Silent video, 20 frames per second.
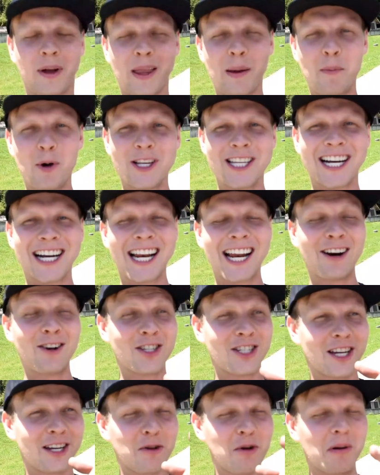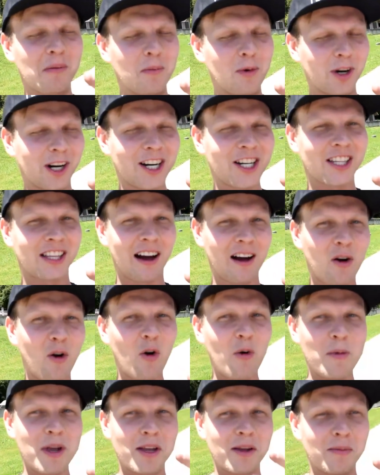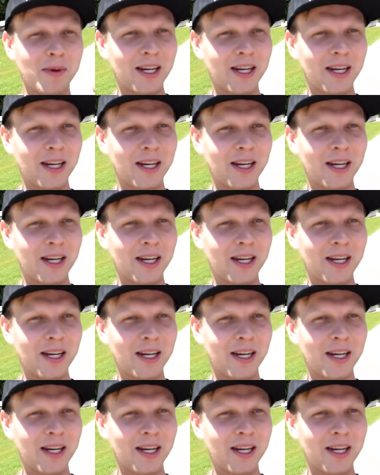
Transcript: Pra depois a galera não dizer que o hambúrguer já tava comido,